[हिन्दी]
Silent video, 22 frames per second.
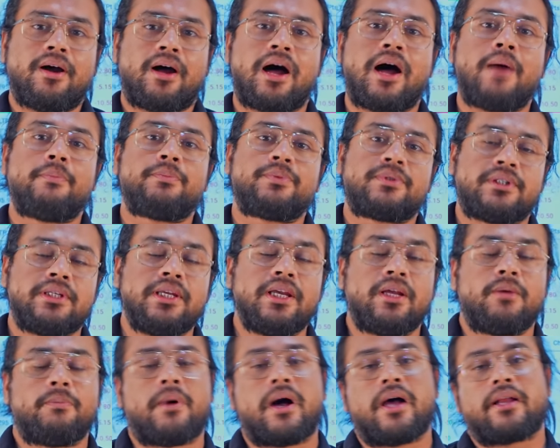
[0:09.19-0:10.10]
आप
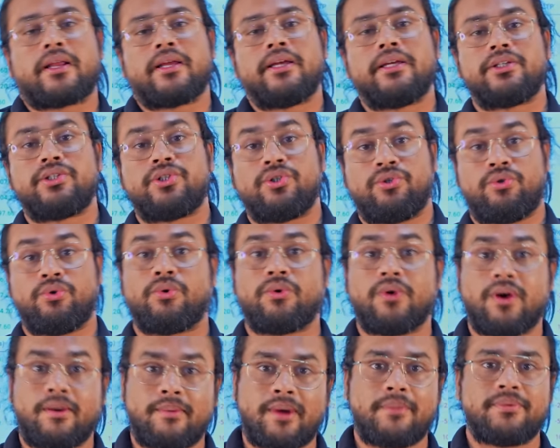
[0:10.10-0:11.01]
सीख पा रहे हैं चीज़ों
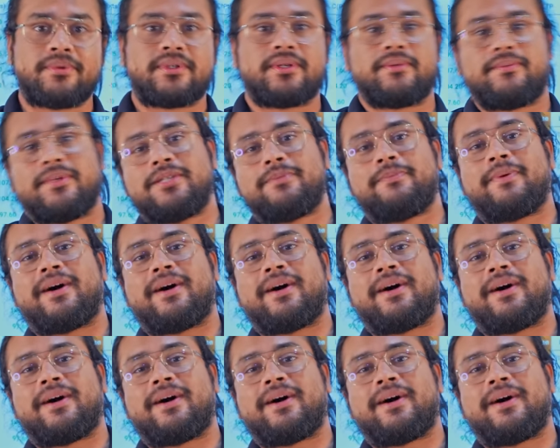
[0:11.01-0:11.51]
को अब आप समझ